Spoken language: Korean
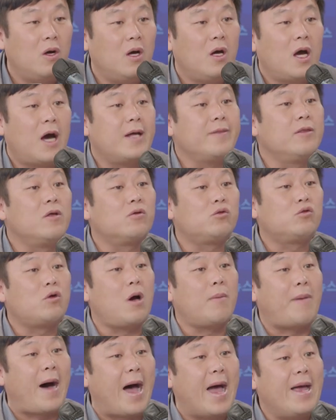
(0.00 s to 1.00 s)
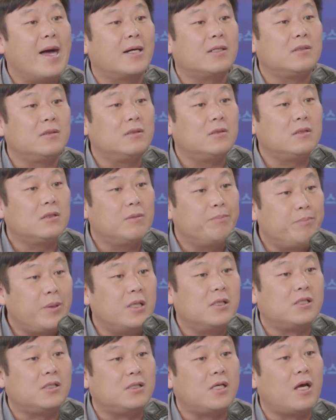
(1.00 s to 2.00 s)
한덕수가 마약
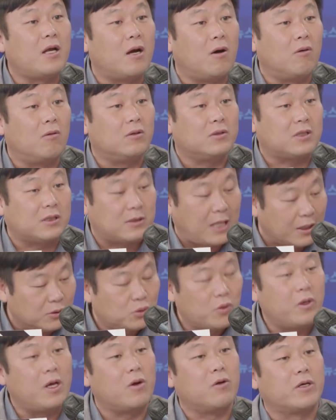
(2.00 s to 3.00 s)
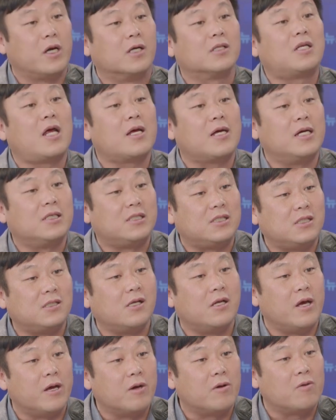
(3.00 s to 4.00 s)
특별 지시해라고 단속이라고 경찰까지 지시를
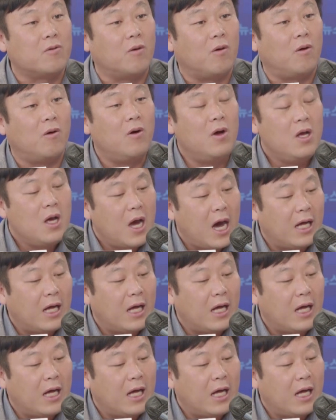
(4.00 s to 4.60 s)
내렸고 음.